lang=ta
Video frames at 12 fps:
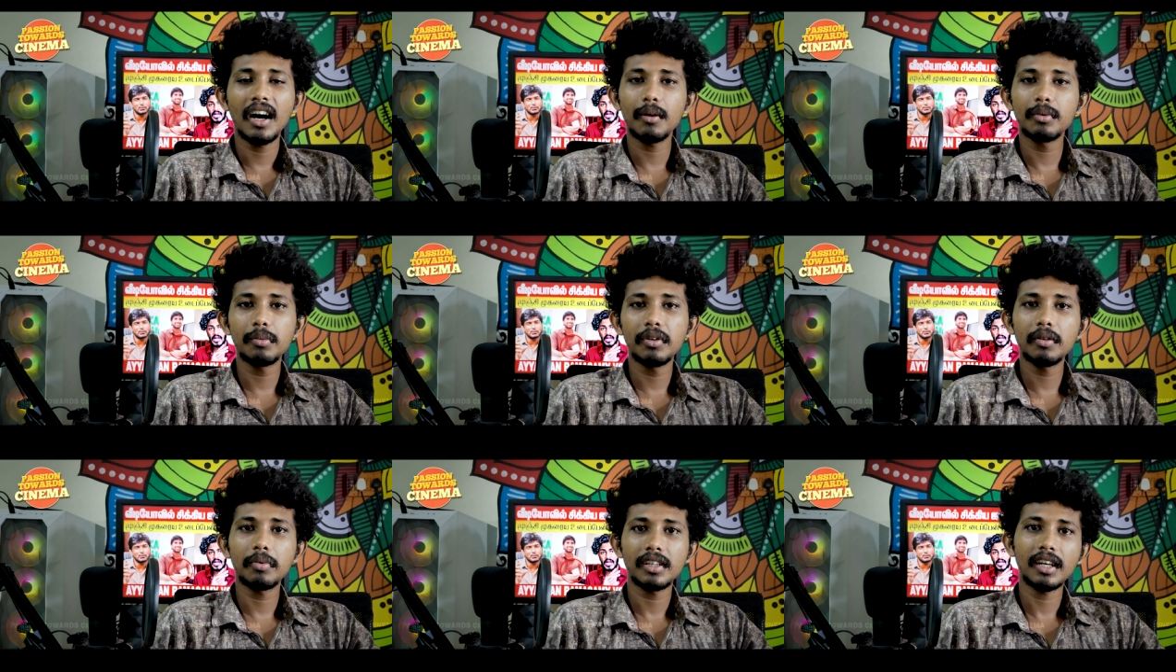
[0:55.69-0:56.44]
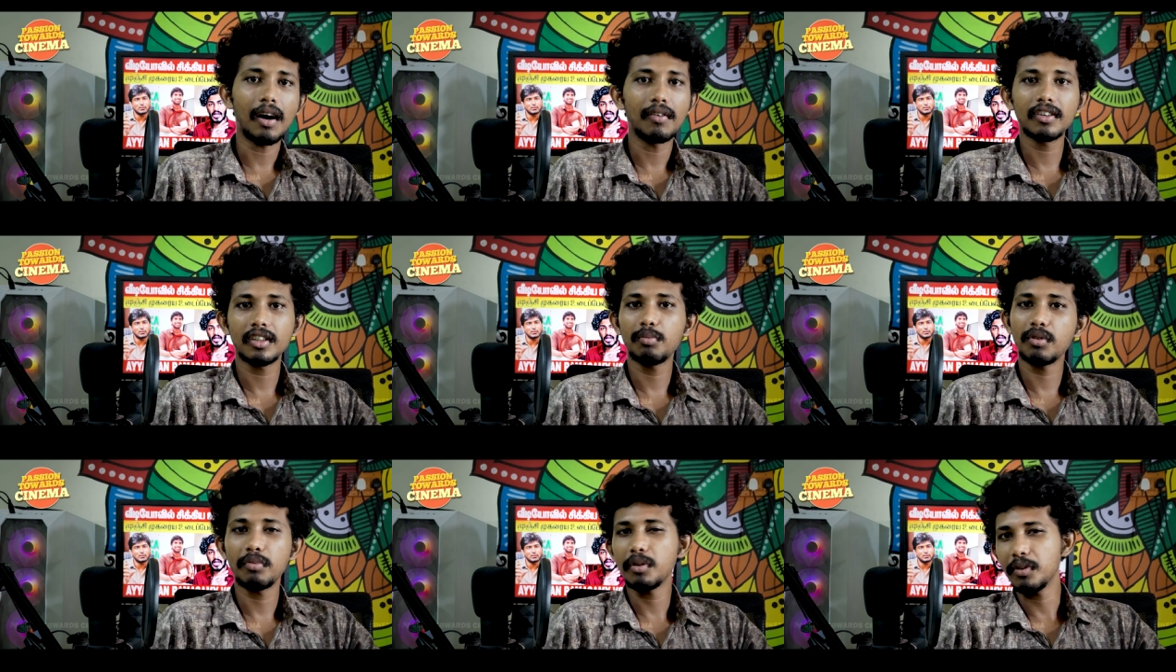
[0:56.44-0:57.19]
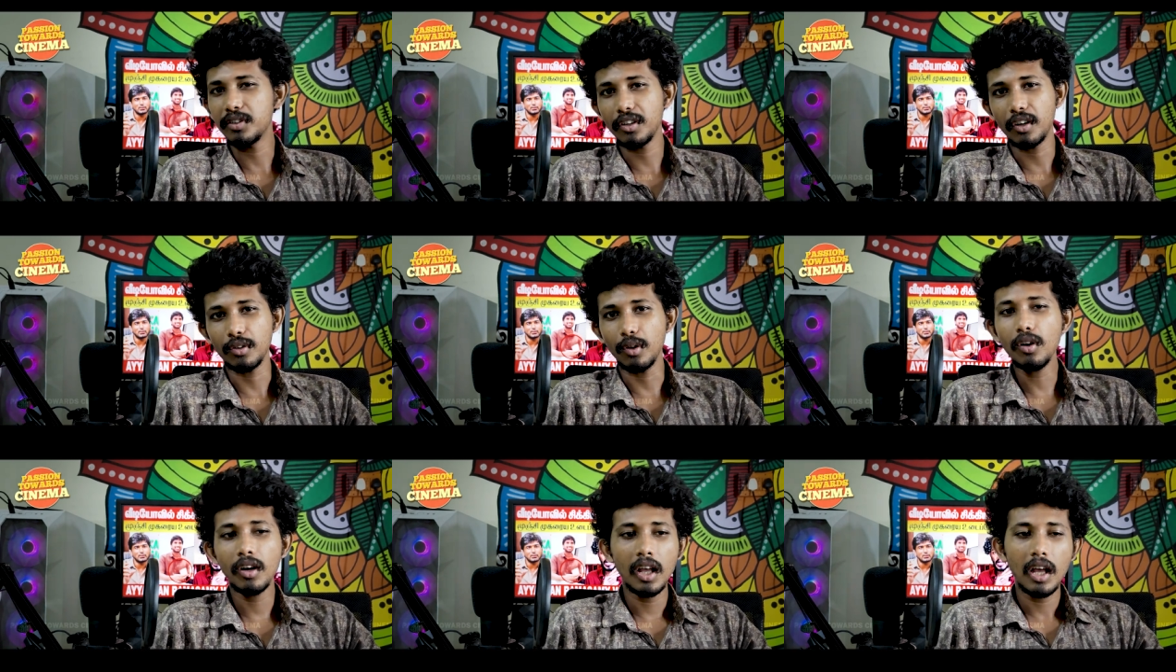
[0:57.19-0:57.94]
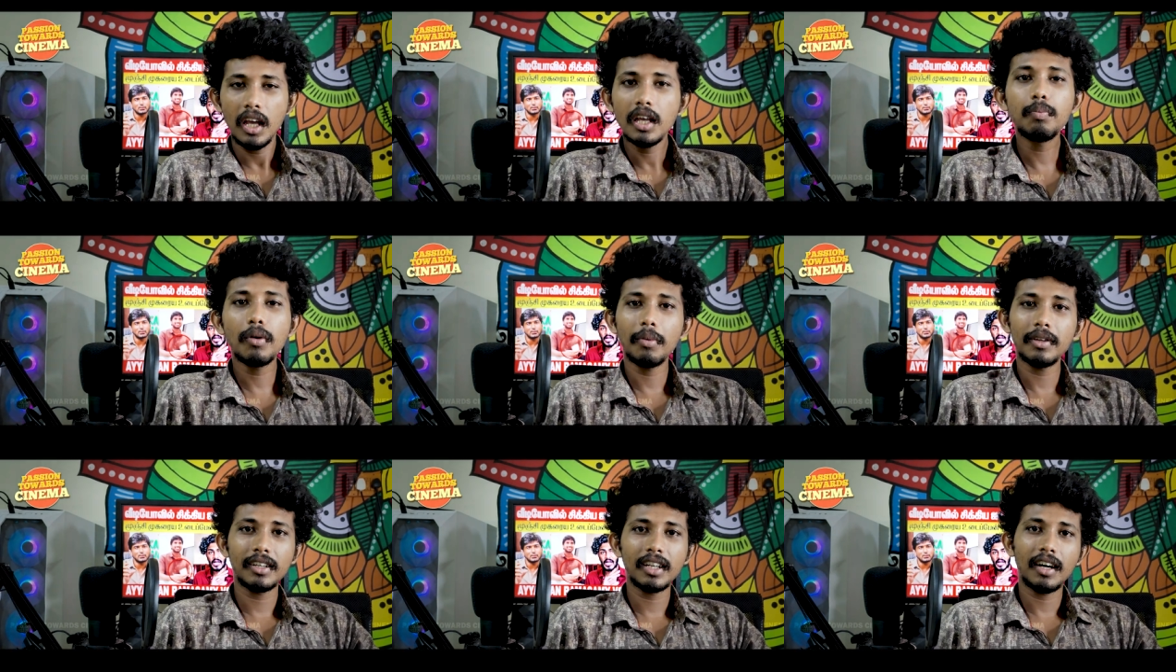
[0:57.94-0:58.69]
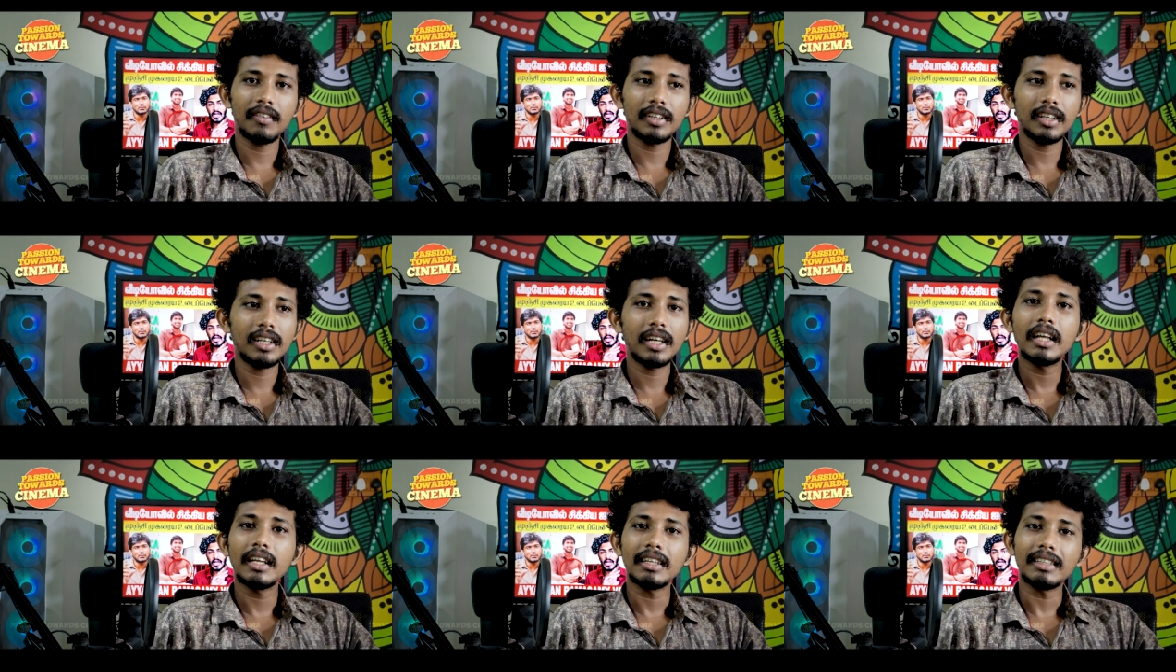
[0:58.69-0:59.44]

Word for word: அப்படி இப்படின்ட்டு பார்த்தீங்கன்னா அவருக்கு சப்போர்ட் பண்ணி பேசிகிட்டு இருந்தோம் இப்போ பார்த்தீங்கன்னா வந்து ஏய்